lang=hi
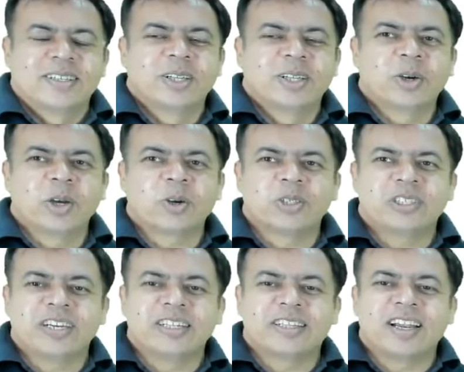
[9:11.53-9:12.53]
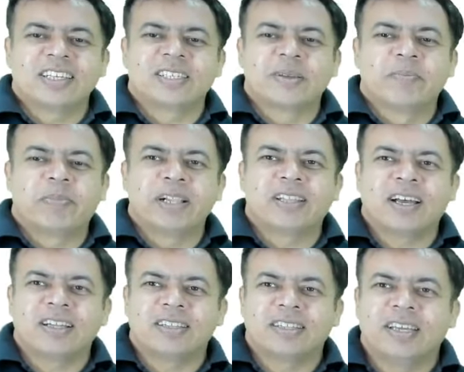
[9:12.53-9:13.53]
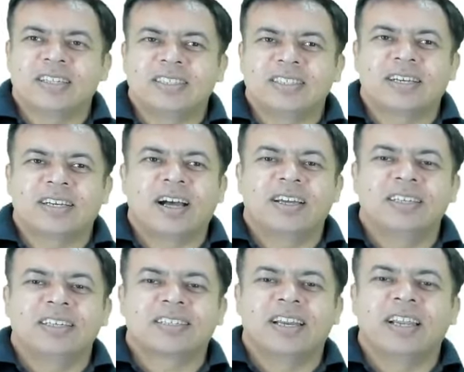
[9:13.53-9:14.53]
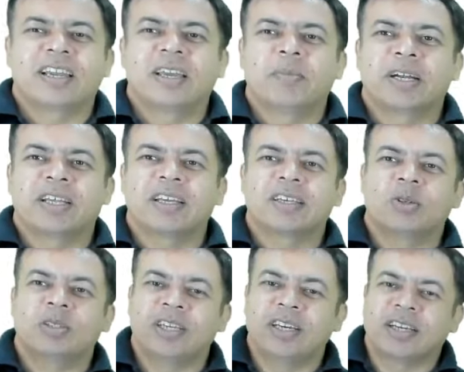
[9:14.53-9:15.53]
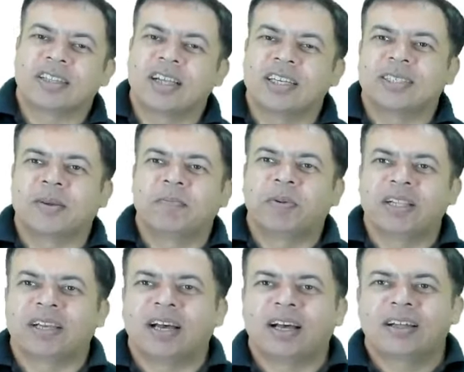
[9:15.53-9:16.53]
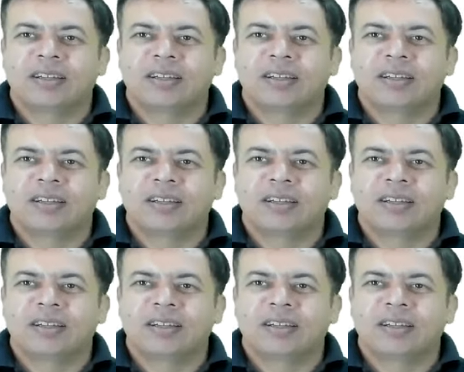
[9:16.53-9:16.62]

देखो ये क्वेश्चन इतना सिंपल था इतनी अच्छी कहानी इसने लिखी बट ये क्वेश्चन कितना सिंपल था